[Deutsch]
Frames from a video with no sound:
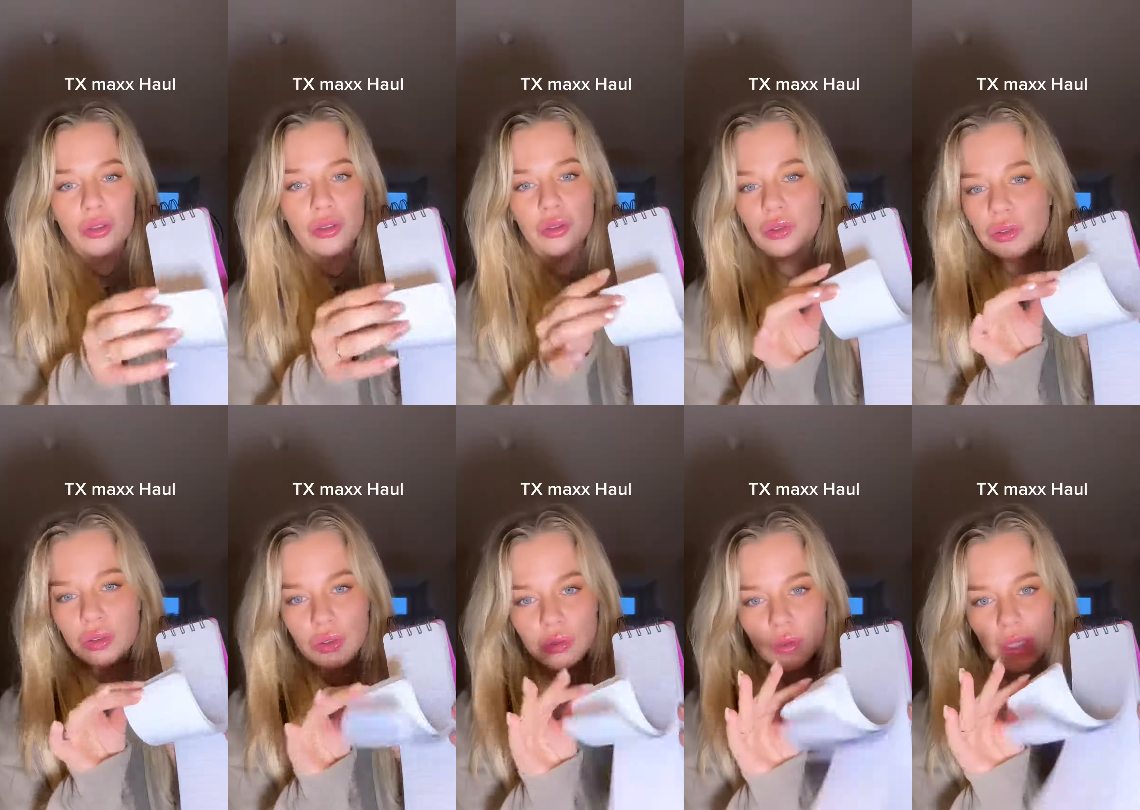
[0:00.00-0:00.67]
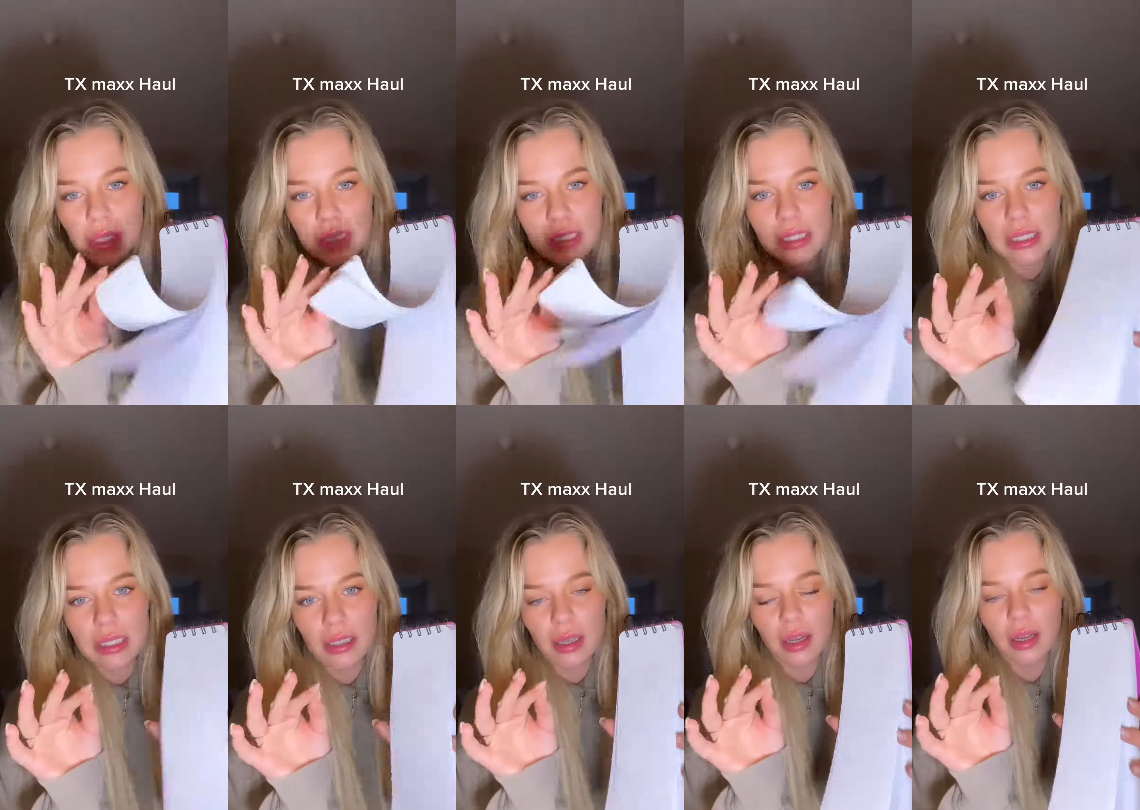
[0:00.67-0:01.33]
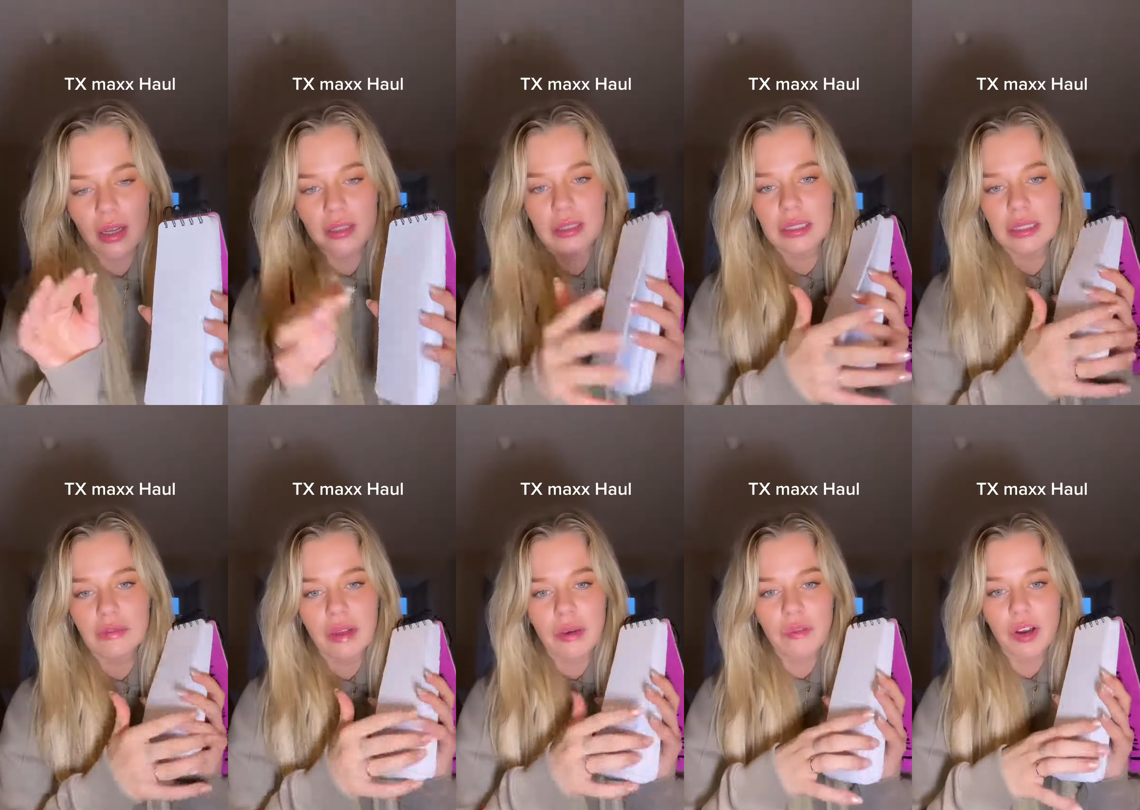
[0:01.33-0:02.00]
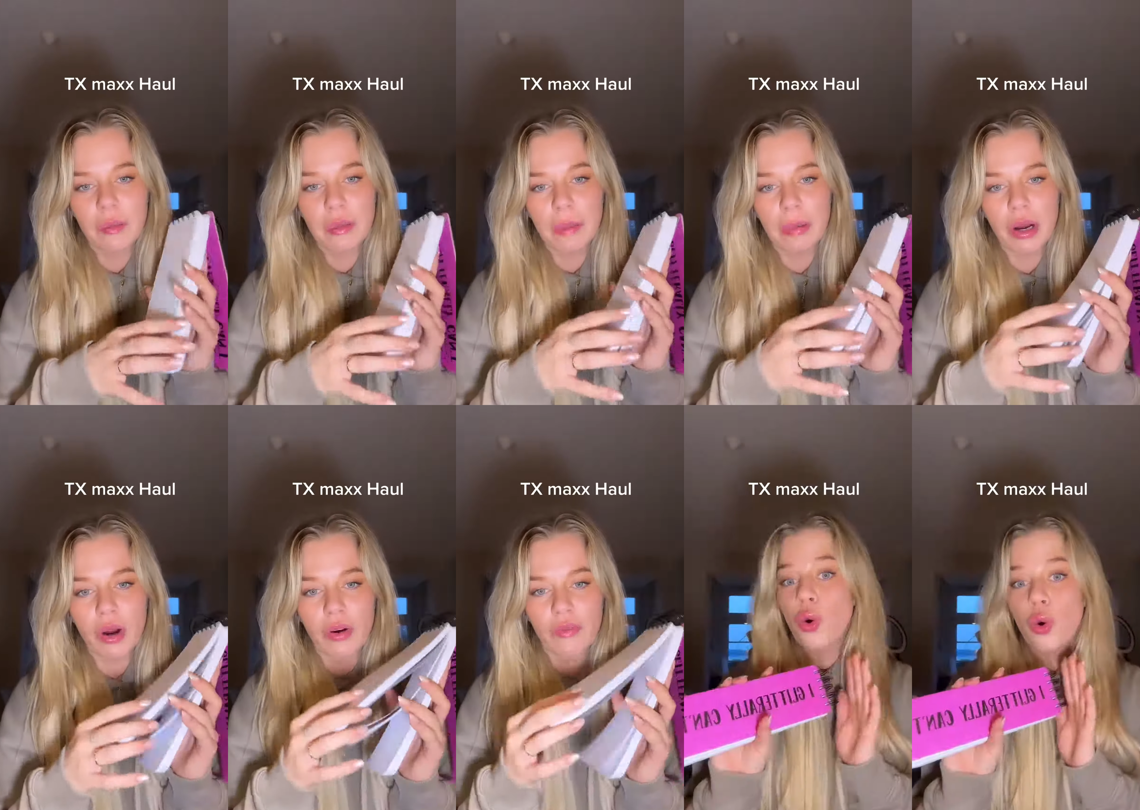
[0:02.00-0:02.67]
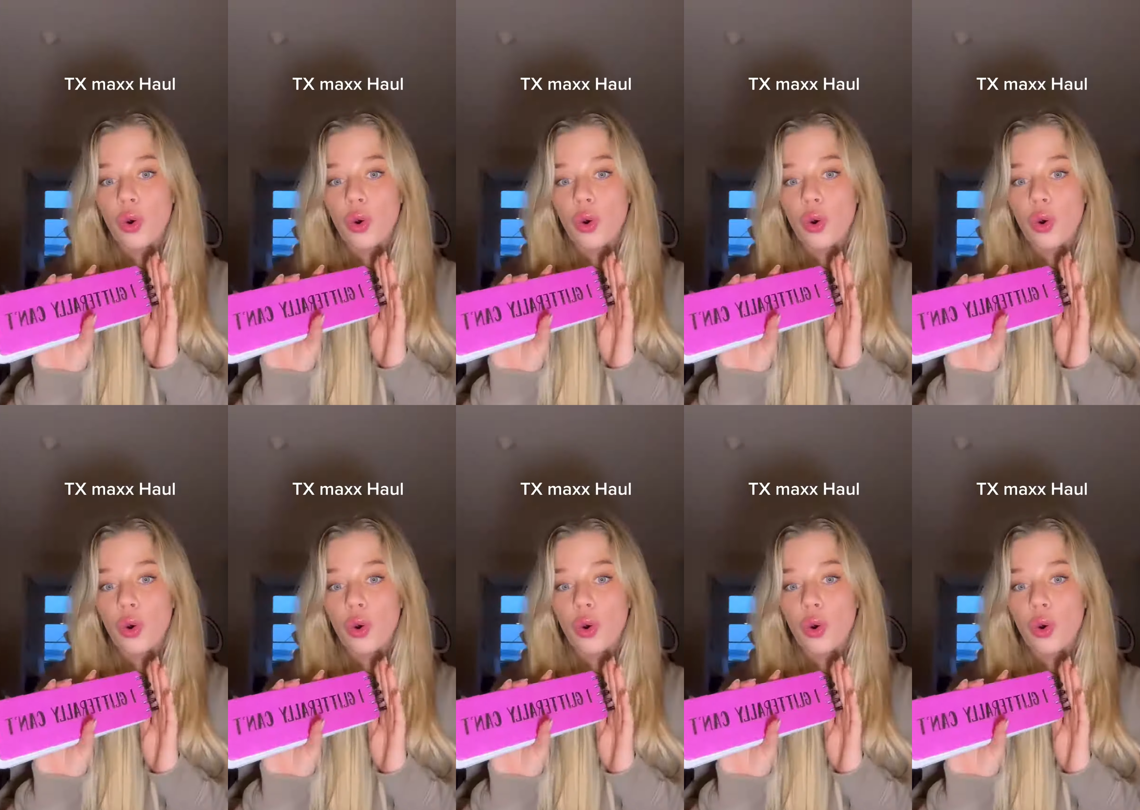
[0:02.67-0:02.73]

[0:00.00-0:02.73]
To-Do-Liste, die wir einfach immer brauchen.